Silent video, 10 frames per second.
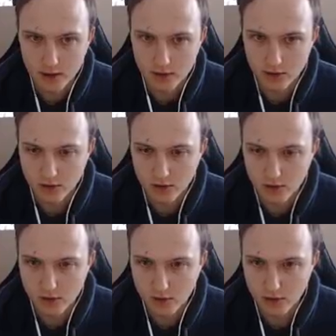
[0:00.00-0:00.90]

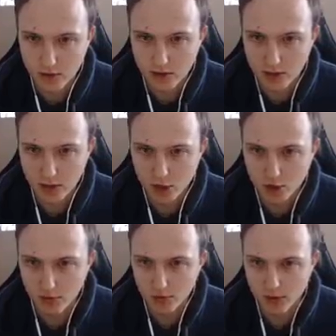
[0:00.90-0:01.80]
то это еще
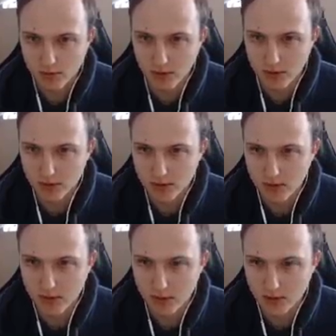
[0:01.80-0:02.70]
плюс
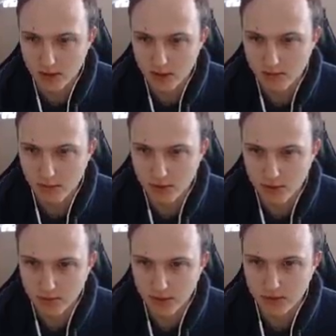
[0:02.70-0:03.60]
дополнительные киллы, это плюс
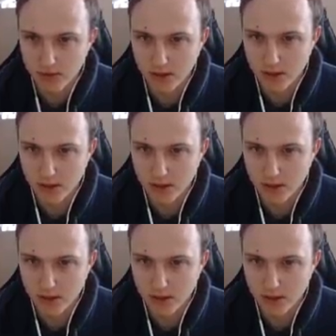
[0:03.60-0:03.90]
дополнительные